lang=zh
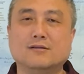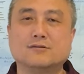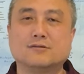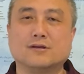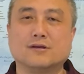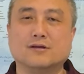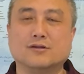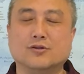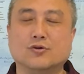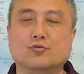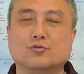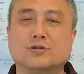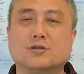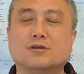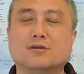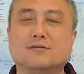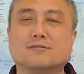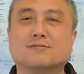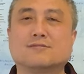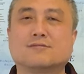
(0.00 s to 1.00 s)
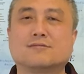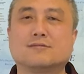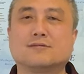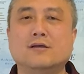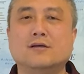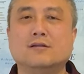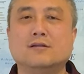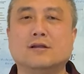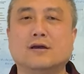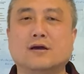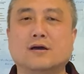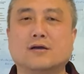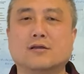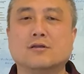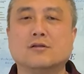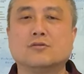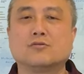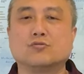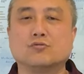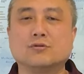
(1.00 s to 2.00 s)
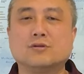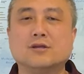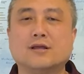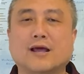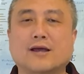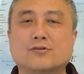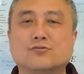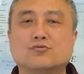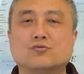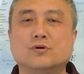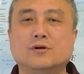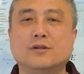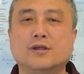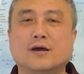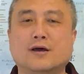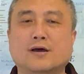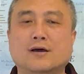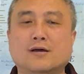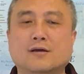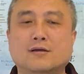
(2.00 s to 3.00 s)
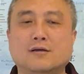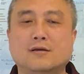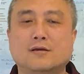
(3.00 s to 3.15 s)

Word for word: 这个 notice，呃，总体来说呢，